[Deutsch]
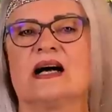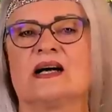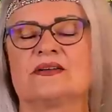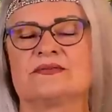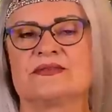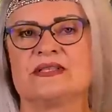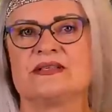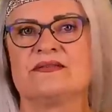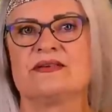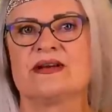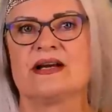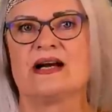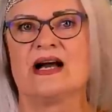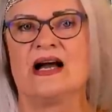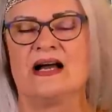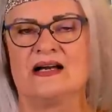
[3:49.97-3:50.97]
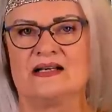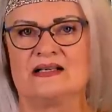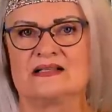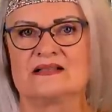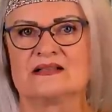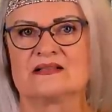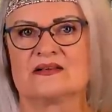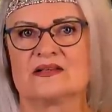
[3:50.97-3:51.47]
auf die wir
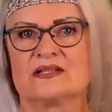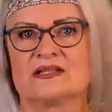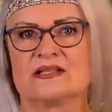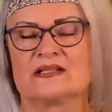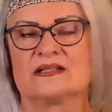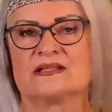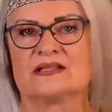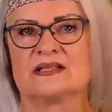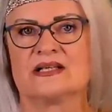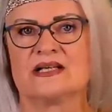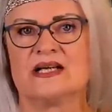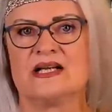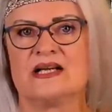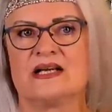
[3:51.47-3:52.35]
achten sollten.